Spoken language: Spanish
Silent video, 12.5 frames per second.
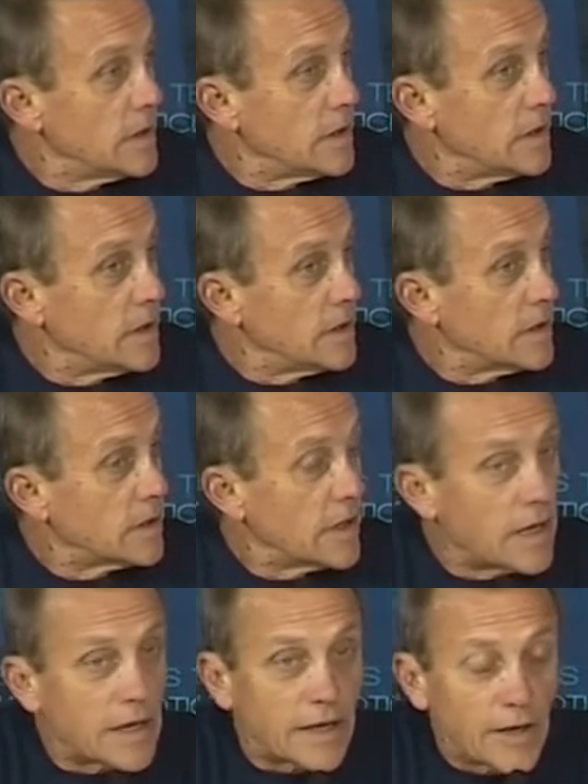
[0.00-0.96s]
y
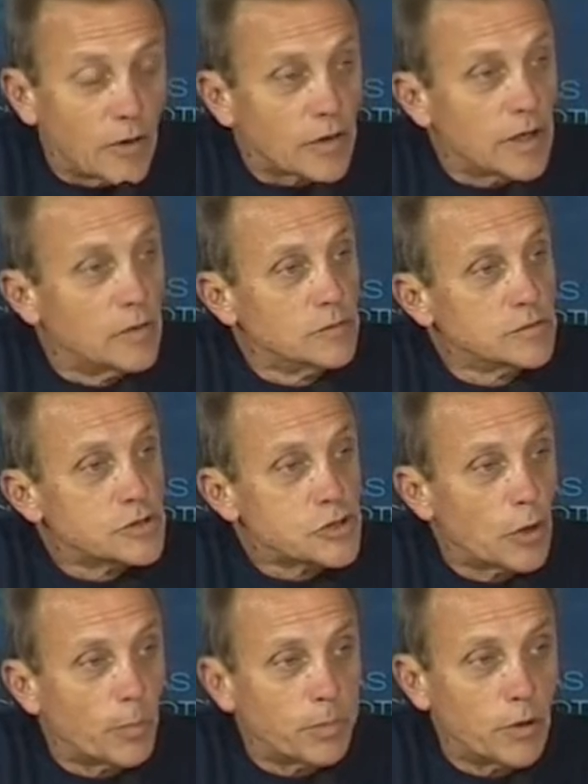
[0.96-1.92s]
que creo que es un
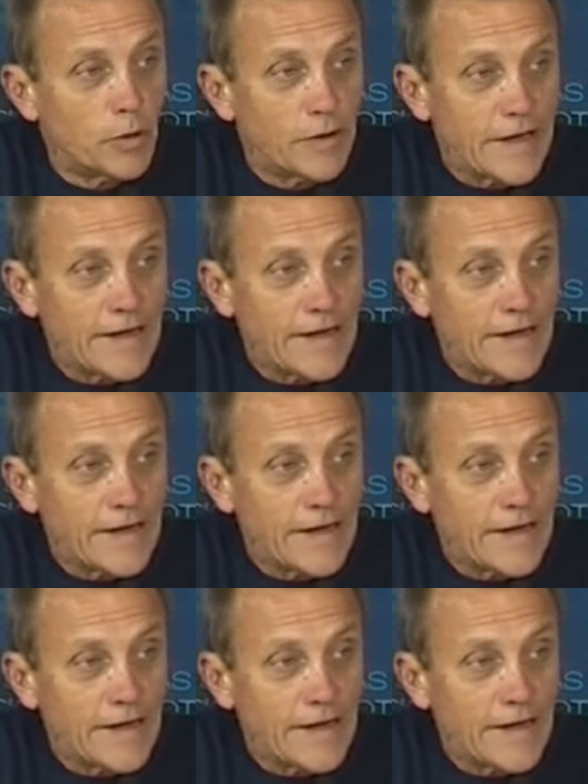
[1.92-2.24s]
soplo de